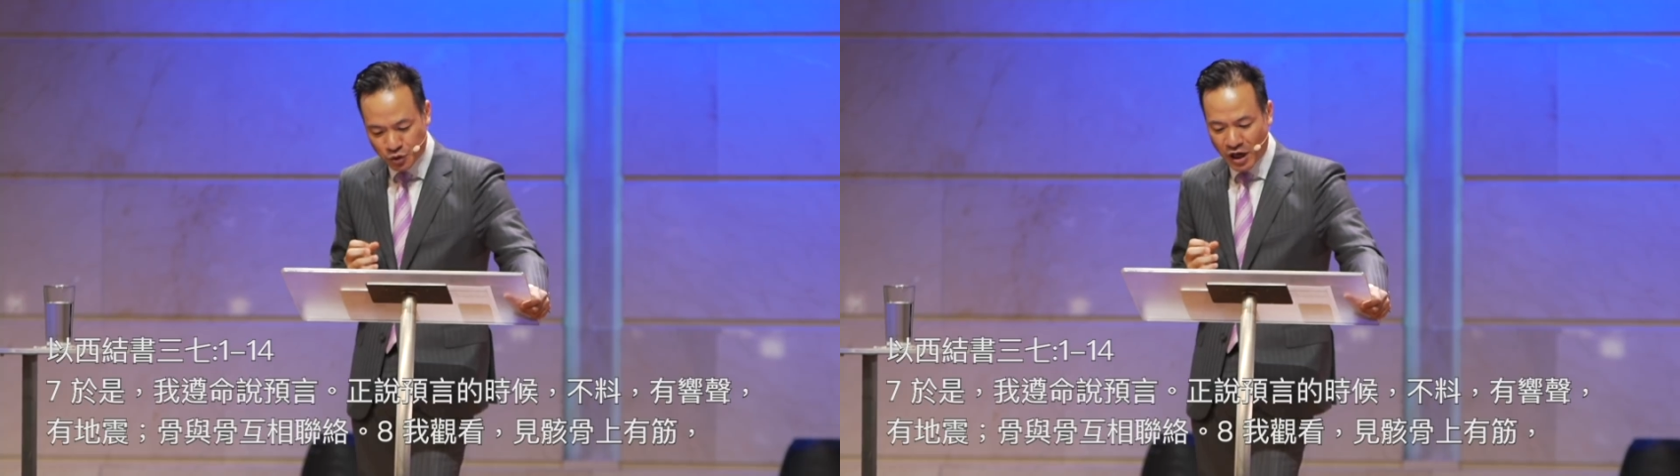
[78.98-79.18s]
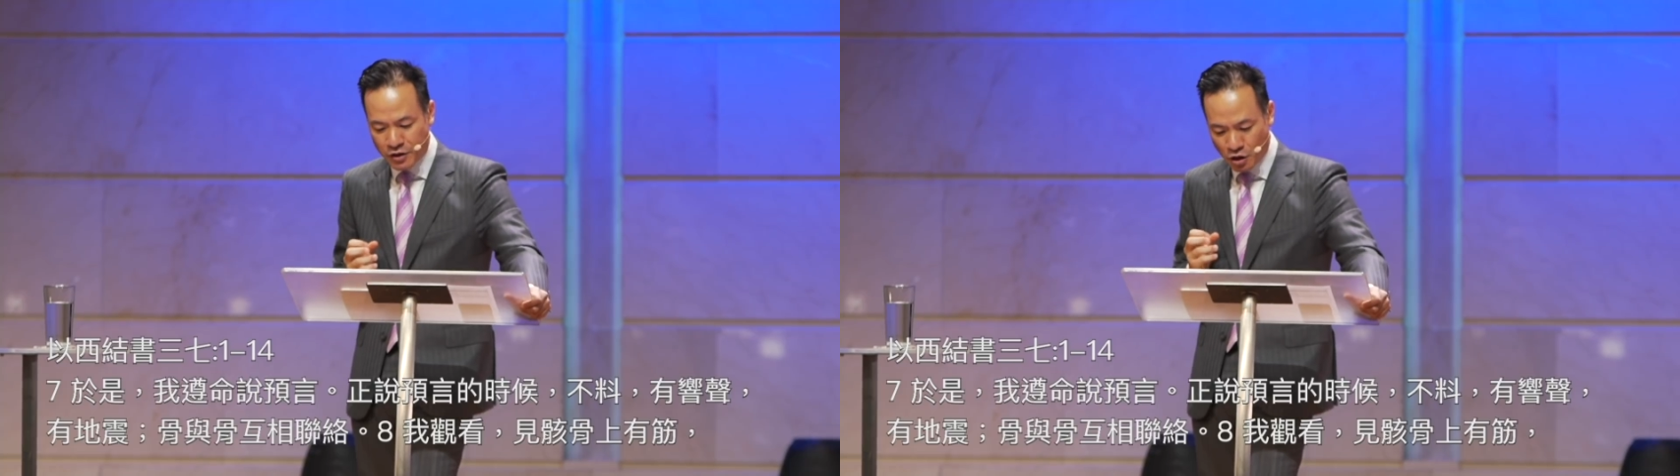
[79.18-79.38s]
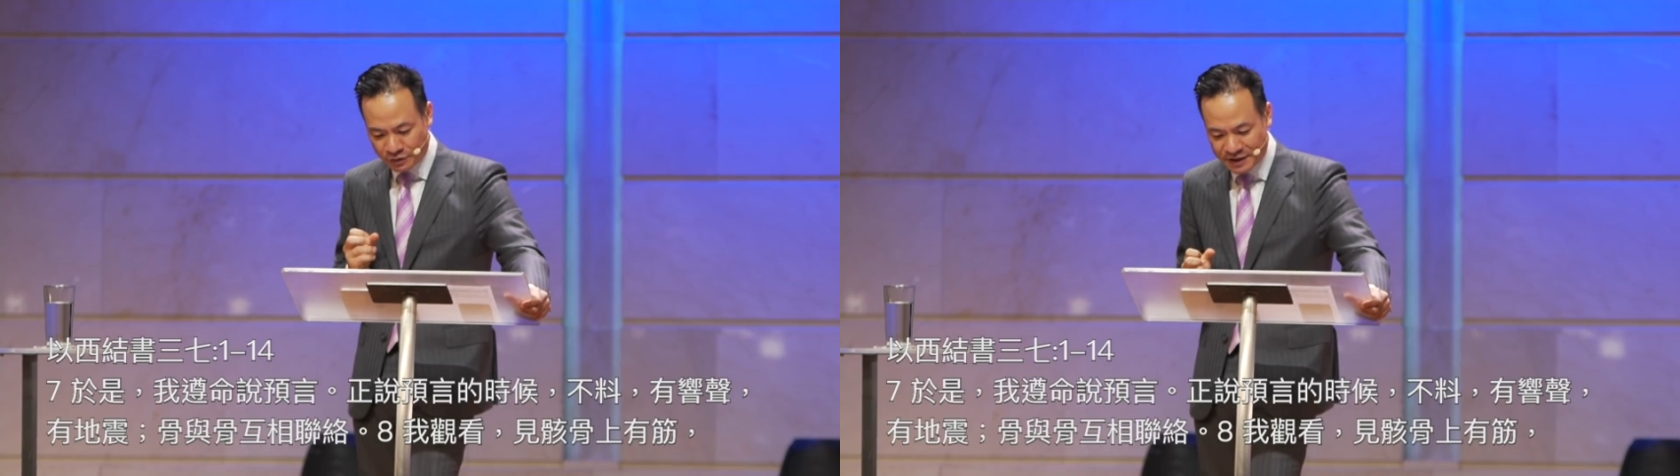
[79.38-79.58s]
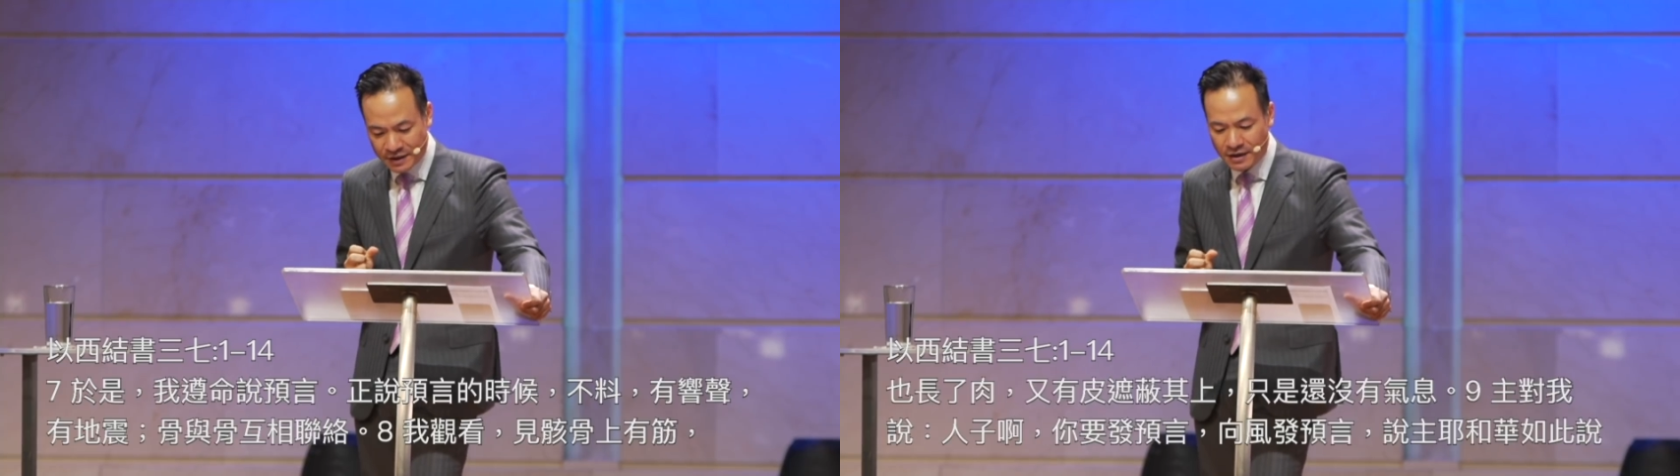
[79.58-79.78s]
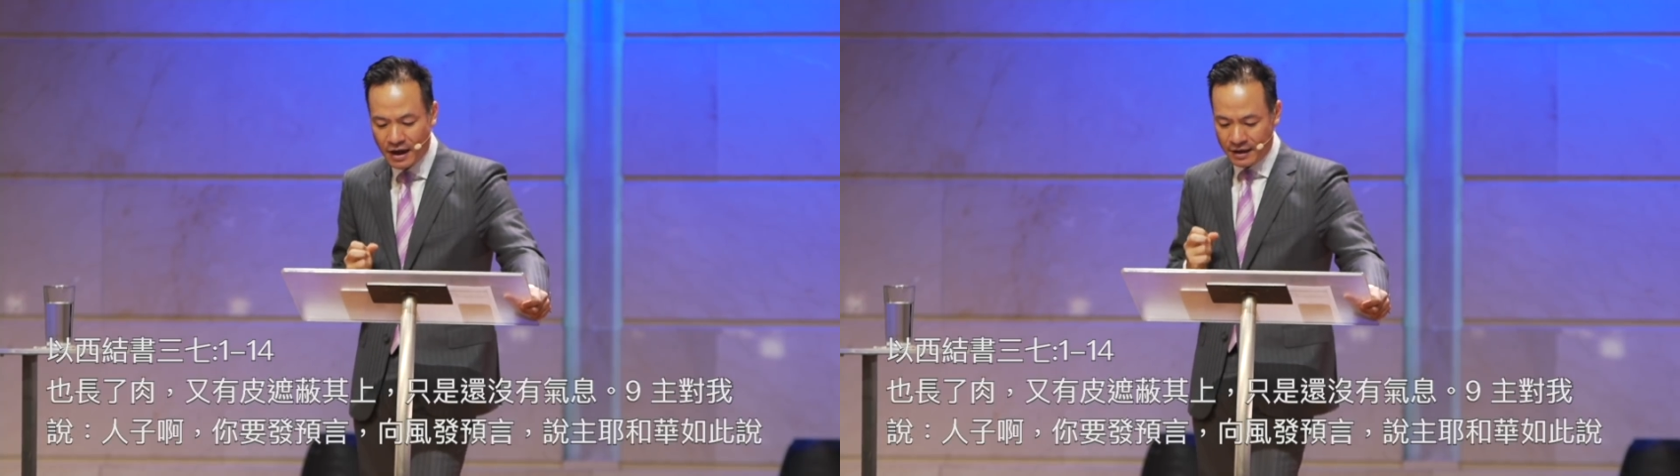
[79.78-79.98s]
骨上有
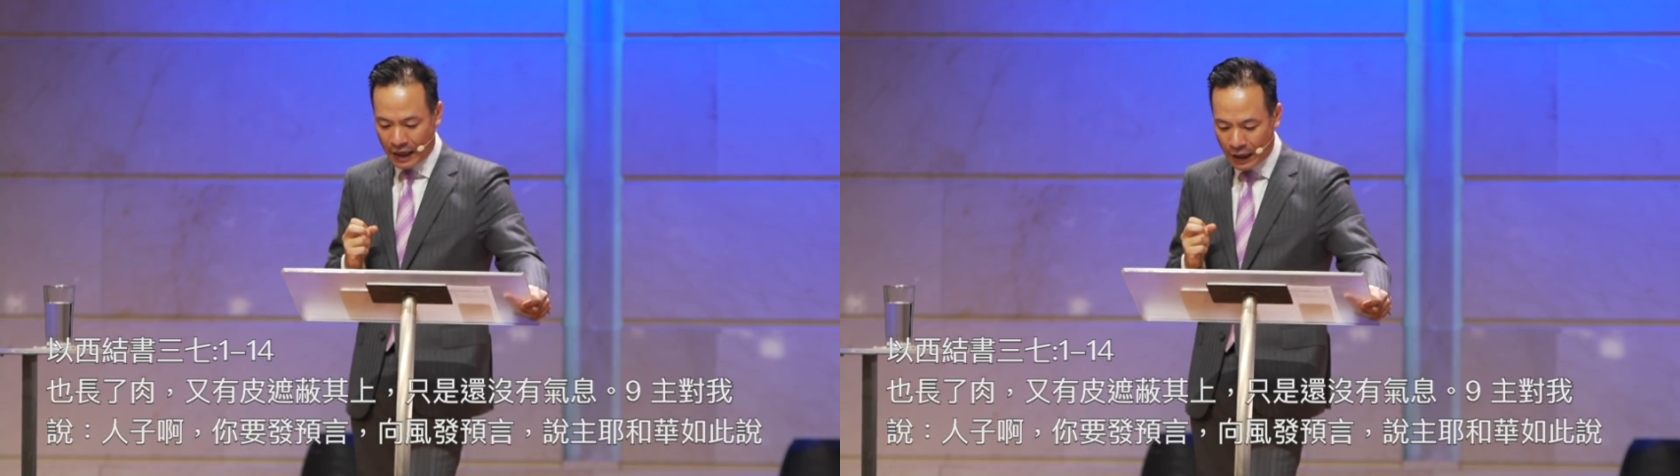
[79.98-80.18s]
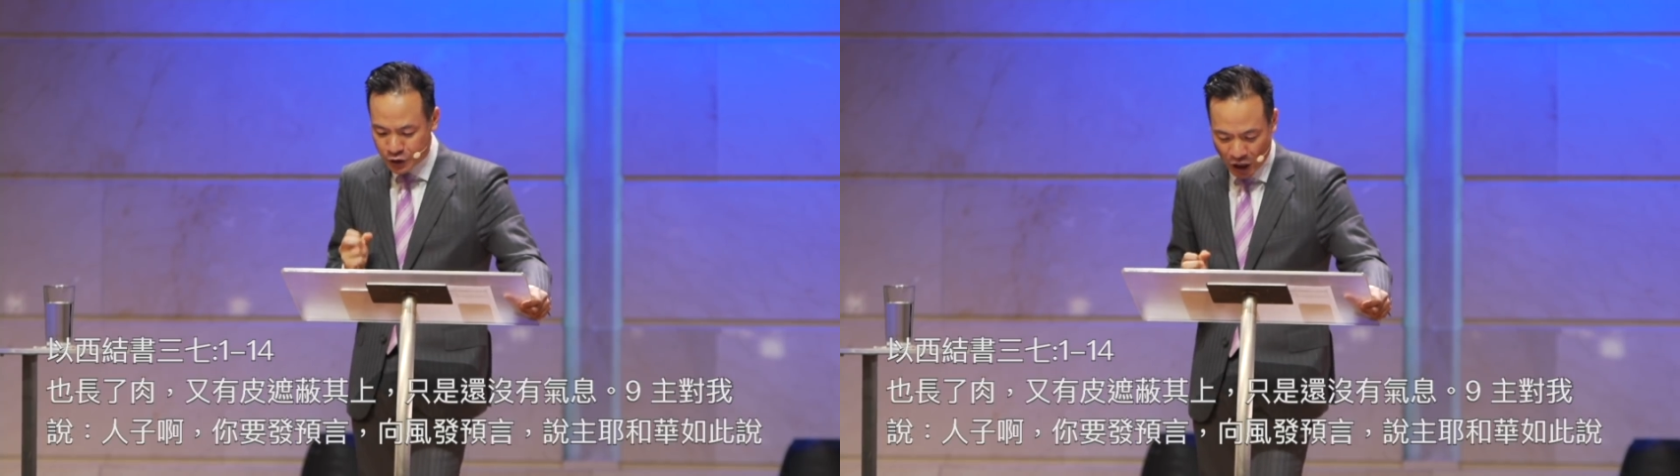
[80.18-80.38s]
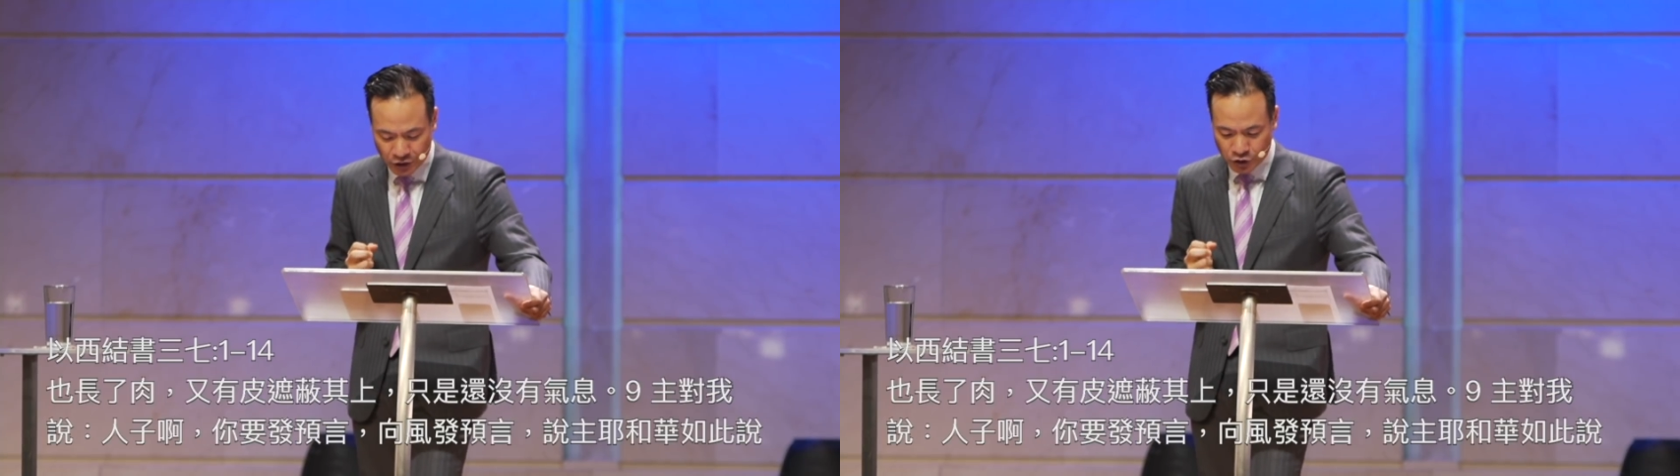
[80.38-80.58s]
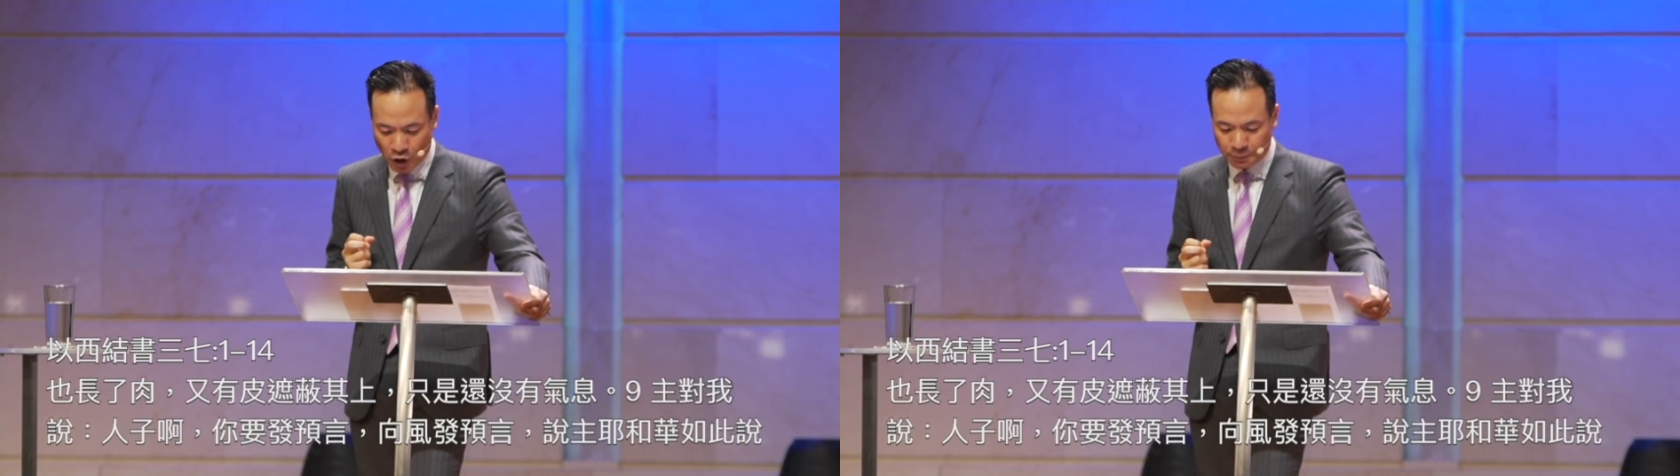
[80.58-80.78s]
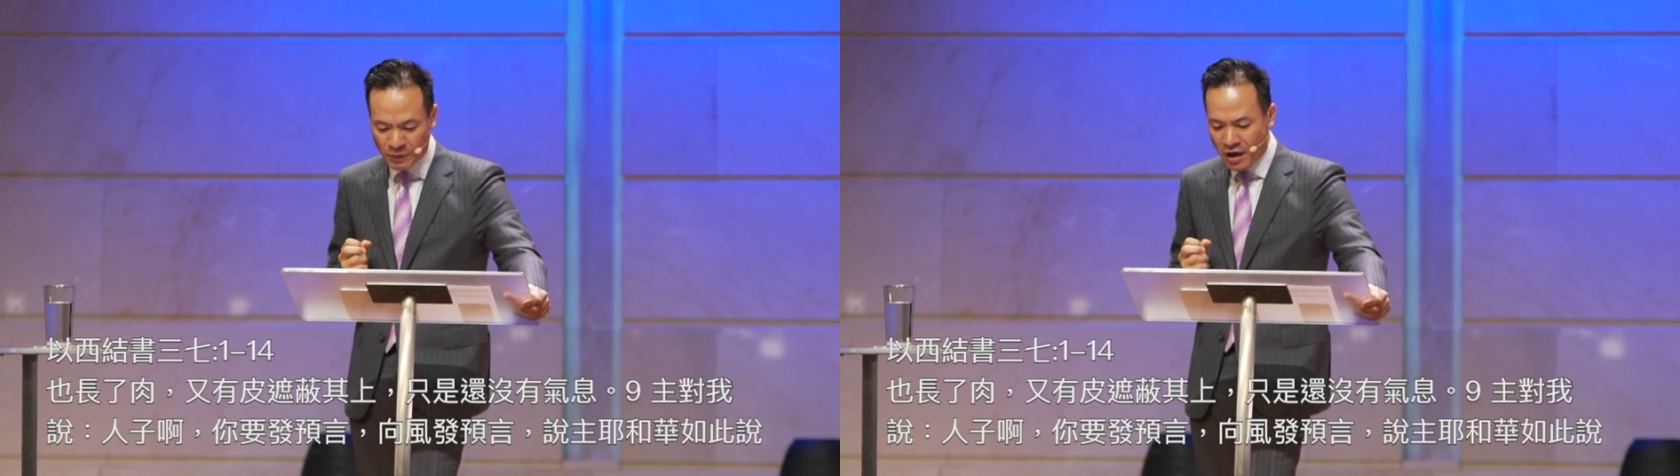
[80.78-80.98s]
筋，也长了肉，